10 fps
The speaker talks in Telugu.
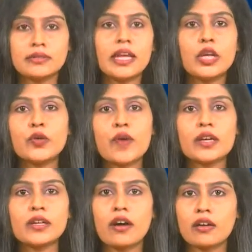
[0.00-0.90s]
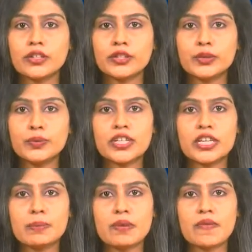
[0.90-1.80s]
తెలుగు వారి ఆరాధ్యుడు
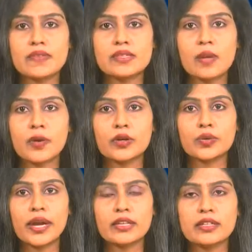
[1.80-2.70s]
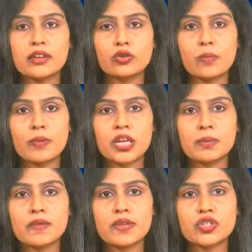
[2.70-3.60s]
టీడీపీ వ్యవస్థాపకుడు ఎన్టీఆర్ తొంభై
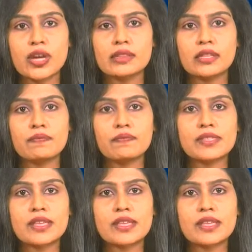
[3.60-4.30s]
ఎనిమిదవ జయంతి